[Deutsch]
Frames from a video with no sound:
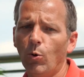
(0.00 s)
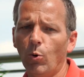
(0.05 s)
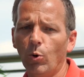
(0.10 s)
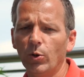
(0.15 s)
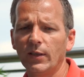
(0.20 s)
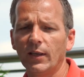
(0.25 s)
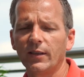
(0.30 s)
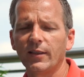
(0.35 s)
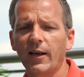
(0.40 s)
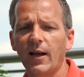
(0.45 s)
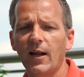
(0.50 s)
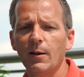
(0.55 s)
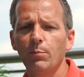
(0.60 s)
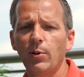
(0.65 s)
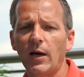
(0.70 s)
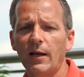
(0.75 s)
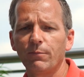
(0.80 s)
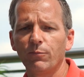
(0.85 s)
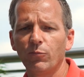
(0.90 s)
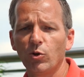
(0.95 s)
und in Teilen
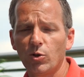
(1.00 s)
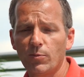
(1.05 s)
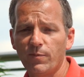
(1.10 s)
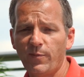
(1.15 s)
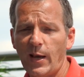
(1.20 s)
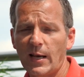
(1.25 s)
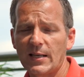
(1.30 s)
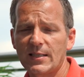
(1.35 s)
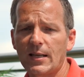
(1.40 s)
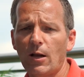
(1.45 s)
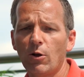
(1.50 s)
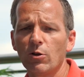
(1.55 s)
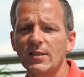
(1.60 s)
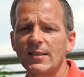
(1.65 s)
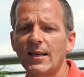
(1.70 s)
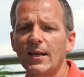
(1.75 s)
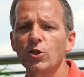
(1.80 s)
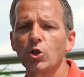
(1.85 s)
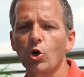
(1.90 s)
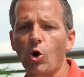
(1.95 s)
Baden-Württembergs, auch
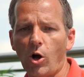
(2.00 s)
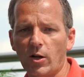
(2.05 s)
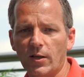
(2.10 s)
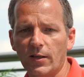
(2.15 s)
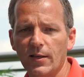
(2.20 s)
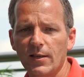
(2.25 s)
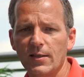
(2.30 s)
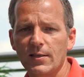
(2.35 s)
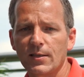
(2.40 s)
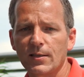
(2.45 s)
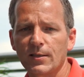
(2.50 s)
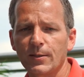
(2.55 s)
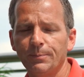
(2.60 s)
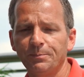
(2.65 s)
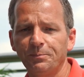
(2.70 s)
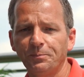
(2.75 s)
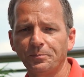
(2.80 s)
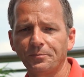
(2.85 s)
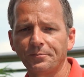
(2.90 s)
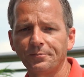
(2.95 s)
sehr trocken ist.
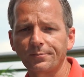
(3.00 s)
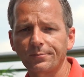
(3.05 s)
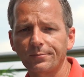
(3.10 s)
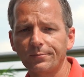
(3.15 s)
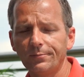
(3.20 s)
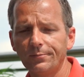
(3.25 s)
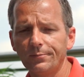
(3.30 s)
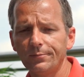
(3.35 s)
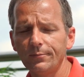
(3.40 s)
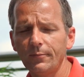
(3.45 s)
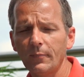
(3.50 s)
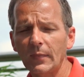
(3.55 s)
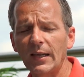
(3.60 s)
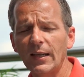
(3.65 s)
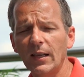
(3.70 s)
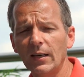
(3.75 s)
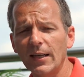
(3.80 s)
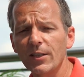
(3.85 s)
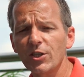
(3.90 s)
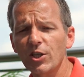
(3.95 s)

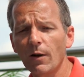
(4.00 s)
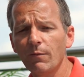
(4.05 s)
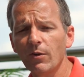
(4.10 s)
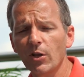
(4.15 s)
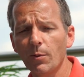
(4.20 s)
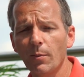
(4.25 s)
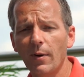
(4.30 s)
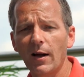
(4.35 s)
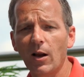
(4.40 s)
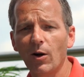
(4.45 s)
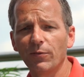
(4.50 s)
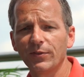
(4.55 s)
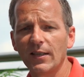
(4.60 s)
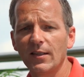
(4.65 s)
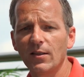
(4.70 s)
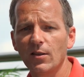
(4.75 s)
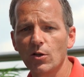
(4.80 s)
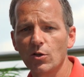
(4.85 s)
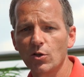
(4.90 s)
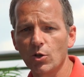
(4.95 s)
Ja, und jetzt schauen wir nochmal auf
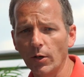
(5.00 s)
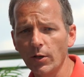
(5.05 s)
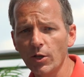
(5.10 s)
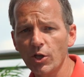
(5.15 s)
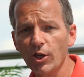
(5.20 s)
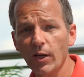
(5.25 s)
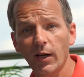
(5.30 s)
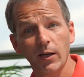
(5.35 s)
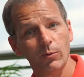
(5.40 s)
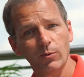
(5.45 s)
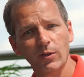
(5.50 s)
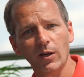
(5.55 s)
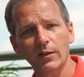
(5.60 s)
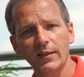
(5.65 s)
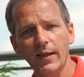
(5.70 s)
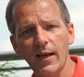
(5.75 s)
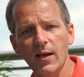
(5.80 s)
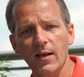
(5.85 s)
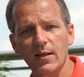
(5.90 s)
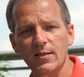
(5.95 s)
den Sonnenschein und auch
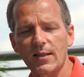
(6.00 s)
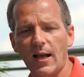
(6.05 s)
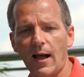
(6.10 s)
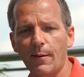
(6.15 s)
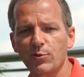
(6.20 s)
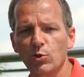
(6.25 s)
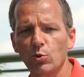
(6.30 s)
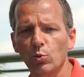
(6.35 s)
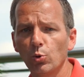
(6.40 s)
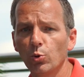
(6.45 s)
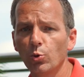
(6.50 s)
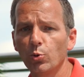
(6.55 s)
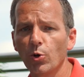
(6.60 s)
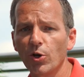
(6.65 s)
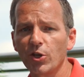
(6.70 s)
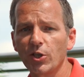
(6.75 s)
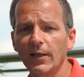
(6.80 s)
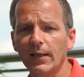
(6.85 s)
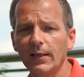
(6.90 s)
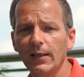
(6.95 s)
der ist absolut
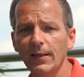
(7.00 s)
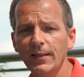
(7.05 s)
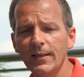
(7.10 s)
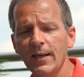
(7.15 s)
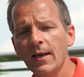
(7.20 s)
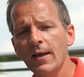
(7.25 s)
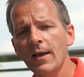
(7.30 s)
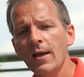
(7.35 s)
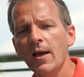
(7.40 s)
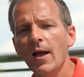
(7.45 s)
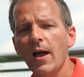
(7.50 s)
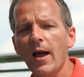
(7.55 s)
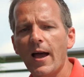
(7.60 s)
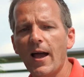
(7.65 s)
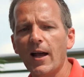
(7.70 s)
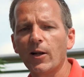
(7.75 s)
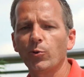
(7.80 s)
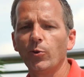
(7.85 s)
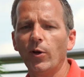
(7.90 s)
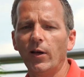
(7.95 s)
durchschnittlich.
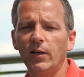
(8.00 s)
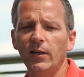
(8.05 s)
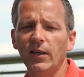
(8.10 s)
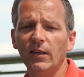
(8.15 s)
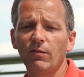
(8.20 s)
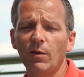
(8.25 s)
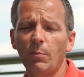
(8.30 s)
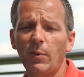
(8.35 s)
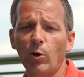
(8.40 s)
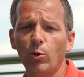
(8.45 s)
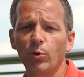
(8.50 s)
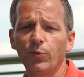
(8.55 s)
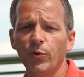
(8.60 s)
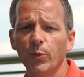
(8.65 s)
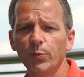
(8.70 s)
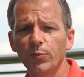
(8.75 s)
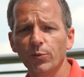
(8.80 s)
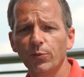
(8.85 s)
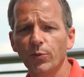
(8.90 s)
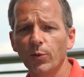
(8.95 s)
Aktuell liegen wir bei rund
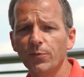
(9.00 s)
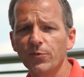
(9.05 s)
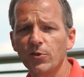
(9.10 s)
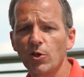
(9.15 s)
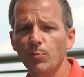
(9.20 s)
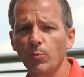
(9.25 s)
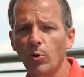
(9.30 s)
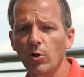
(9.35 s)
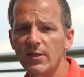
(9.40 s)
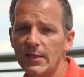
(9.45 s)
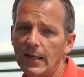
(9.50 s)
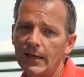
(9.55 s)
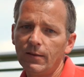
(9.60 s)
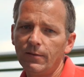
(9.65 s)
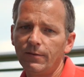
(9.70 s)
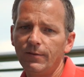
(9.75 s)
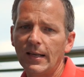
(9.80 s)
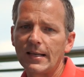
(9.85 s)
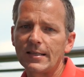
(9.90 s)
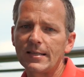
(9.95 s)
55 Prozent.
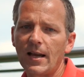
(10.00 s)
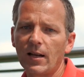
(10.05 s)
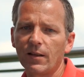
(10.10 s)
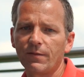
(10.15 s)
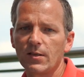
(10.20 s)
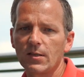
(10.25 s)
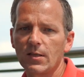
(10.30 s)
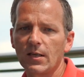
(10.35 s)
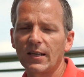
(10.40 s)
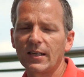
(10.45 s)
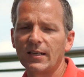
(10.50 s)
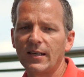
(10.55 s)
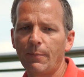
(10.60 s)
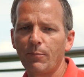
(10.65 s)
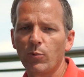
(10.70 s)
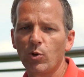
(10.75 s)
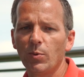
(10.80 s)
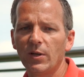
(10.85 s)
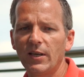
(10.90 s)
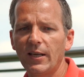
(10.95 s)
Wie gesagt, wir sind knapp
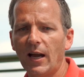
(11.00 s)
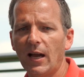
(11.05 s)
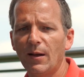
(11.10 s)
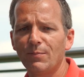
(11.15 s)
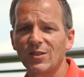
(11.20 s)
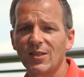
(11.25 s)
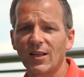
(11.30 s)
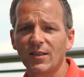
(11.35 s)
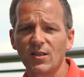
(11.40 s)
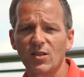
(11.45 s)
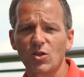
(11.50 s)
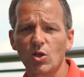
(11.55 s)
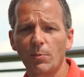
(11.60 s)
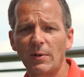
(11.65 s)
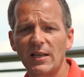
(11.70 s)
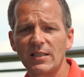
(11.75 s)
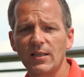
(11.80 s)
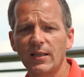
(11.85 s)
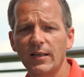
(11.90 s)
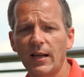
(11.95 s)
über die Halbzeit des
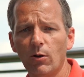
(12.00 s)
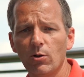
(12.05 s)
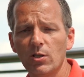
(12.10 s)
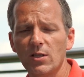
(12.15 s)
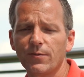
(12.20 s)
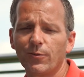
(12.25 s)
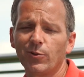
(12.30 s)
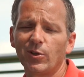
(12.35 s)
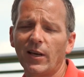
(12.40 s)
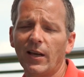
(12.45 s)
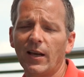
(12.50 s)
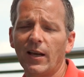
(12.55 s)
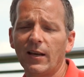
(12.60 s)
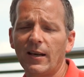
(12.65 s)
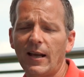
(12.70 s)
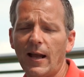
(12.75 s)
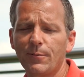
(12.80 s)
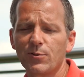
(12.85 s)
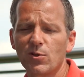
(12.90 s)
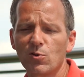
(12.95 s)
Sommers hinaus, von daher
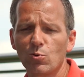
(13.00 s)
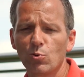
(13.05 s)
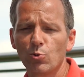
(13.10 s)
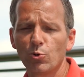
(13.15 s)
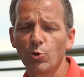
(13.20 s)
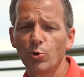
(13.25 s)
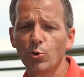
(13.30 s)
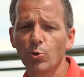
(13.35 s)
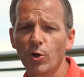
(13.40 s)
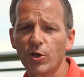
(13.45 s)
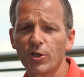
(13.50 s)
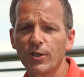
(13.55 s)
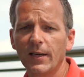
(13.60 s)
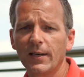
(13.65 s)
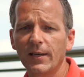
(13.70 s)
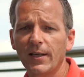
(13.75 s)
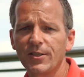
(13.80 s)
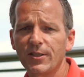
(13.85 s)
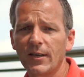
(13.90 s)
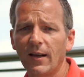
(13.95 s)
ein absolut
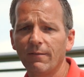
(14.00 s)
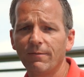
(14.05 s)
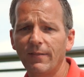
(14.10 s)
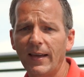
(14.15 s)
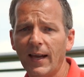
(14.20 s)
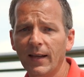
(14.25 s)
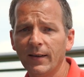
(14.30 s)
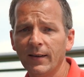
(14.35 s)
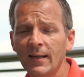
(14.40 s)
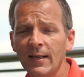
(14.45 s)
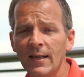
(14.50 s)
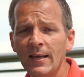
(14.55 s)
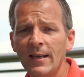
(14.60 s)
durchschnittlicher Wert.